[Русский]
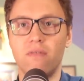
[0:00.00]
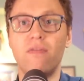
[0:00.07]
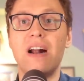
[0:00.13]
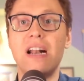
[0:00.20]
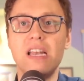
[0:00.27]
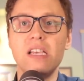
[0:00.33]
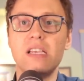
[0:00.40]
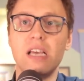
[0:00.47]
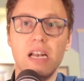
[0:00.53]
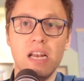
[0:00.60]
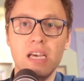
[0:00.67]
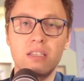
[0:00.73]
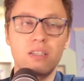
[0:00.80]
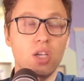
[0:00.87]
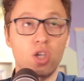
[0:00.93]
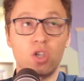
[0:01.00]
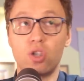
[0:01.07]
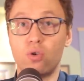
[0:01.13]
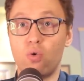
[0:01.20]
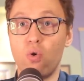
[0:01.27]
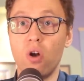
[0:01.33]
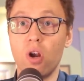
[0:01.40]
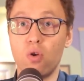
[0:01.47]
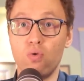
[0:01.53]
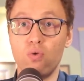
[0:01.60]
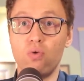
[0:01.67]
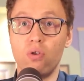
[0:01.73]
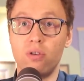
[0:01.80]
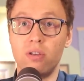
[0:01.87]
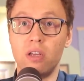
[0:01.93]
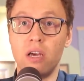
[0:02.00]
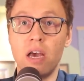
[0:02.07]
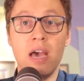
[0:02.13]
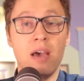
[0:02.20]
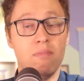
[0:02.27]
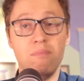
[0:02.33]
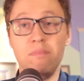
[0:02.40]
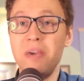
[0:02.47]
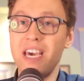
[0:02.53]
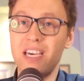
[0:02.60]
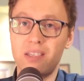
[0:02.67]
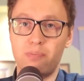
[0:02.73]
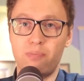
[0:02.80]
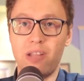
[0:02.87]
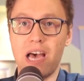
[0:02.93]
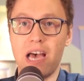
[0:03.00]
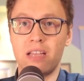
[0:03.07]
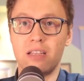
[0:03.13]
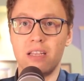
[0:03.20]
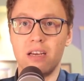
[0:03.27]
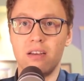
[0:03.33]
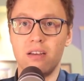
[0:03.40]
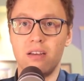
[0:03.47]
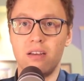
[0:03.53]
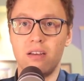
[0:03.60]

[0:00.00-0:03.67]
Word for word: валите лес сколько угодно, бесплатно.